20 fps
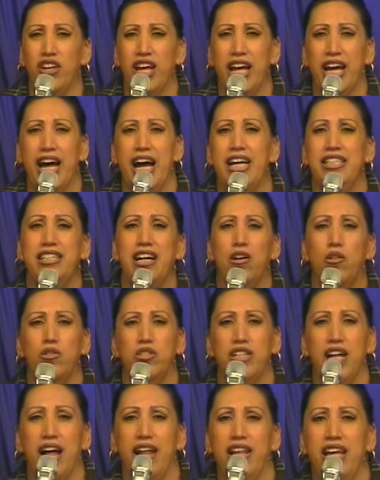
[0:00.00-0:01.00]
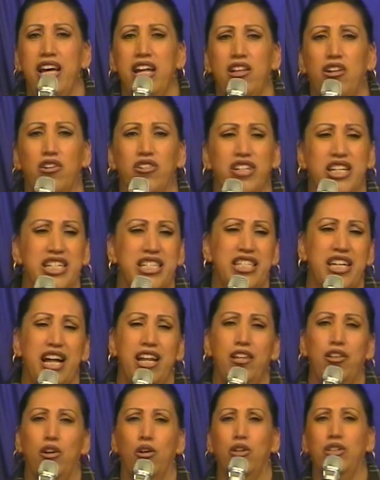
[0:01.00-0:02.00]
en casa, acostaditos, que
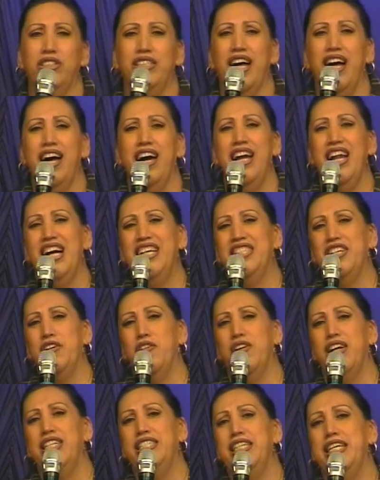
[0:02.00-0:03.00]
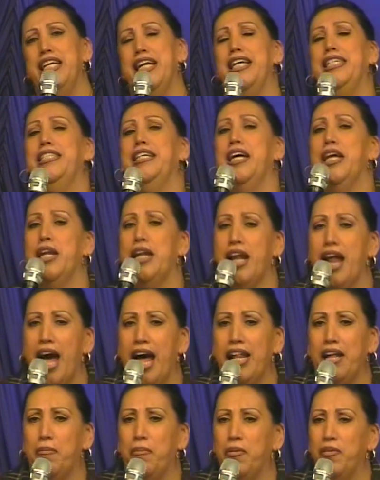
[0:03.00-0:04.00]
están todos, ay, la señora sin hacer
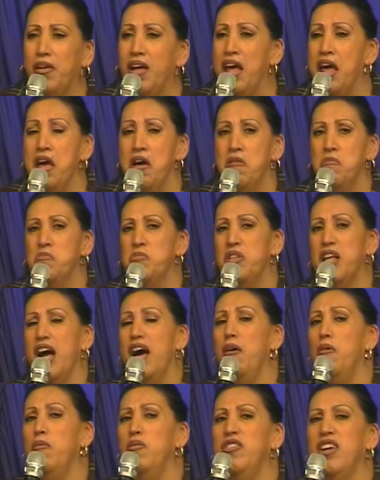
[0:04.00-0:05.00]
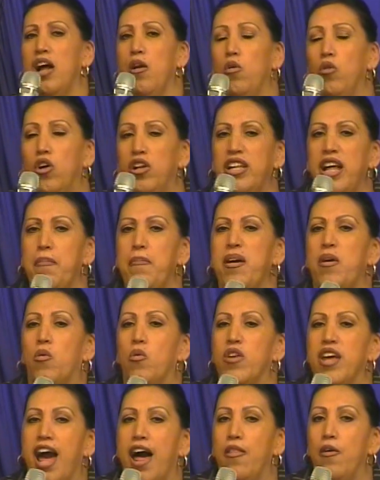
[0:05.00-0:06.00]
nada. Pues un saludote a mi
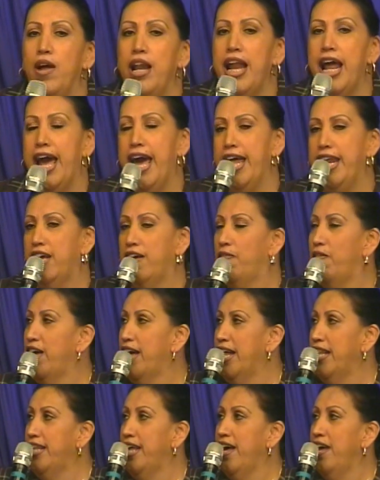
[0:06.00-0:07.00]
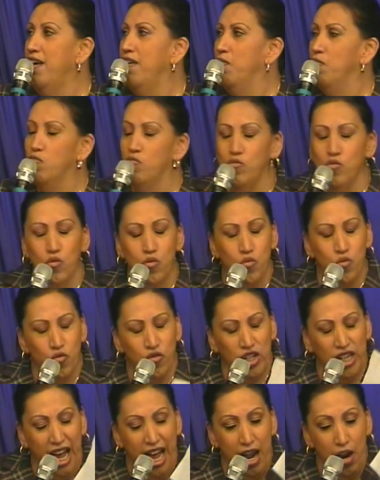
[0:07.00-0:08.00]
cuñado, el Eric, fíjate, un
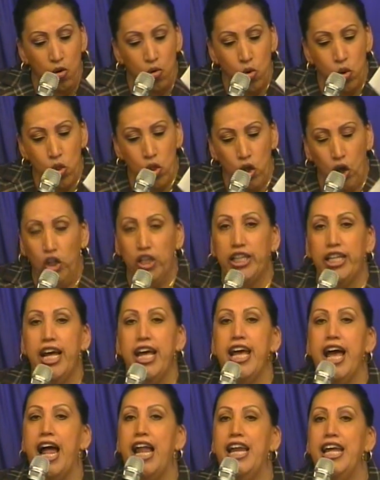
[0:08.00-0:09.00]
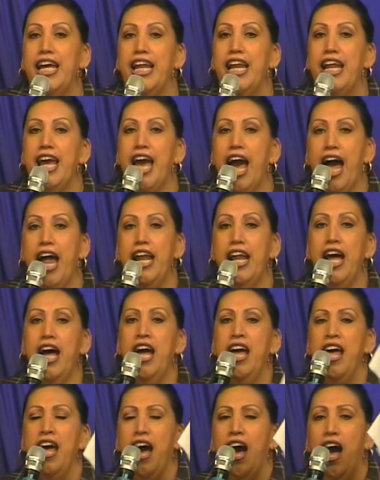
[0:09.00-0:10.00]
saludote y a
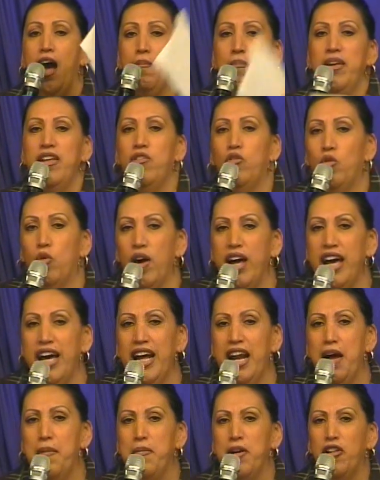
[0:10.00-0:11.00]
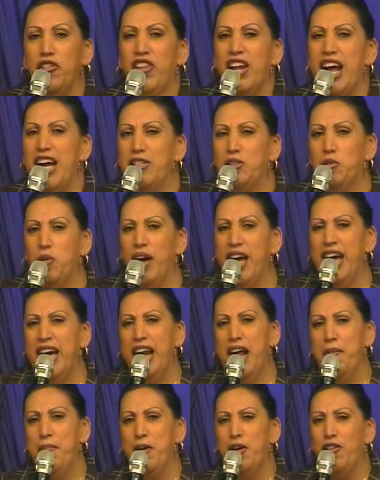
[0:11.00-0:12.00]
Liliana, a mi suegra, a mi otra
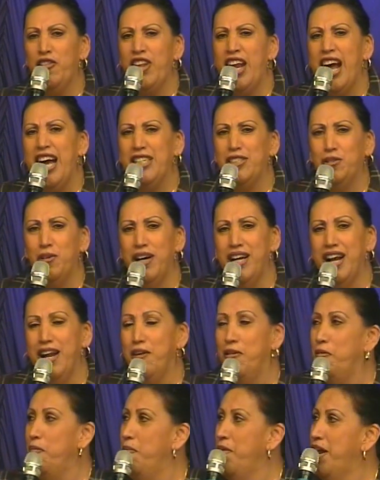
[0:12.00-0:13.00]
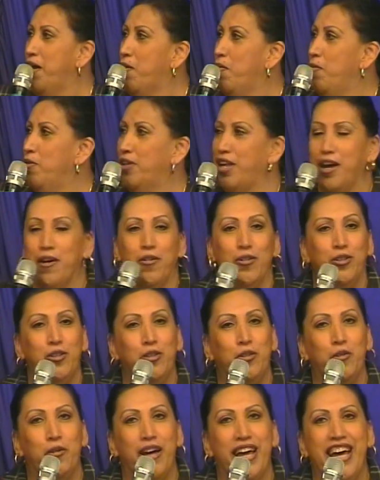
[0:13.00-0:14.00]
suegra, a mi otra suegra. No, hombre, como tengo
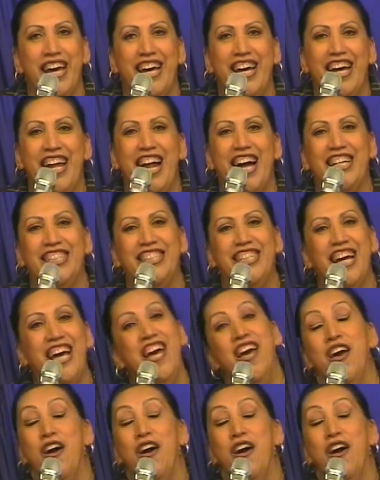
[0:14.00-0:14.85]
suegras, ¿eh?